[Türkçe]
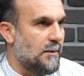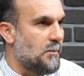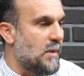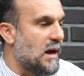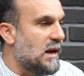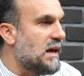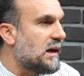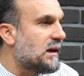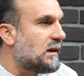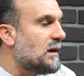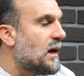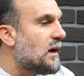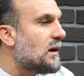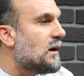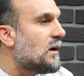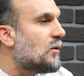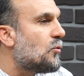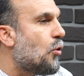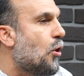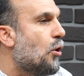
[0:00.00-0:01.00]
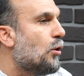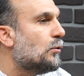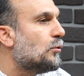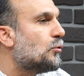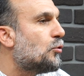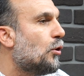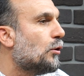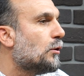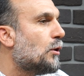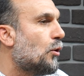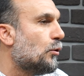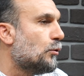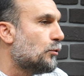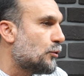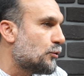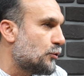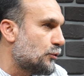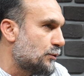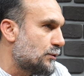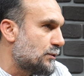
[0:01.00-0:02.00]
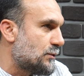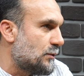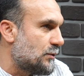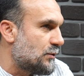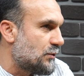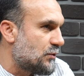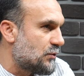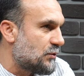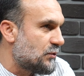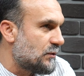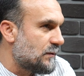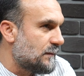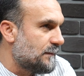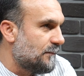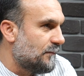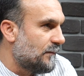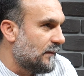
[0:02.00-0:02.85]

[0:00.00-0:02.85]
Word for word: Meleklerle kol kola olurdunuz diyor.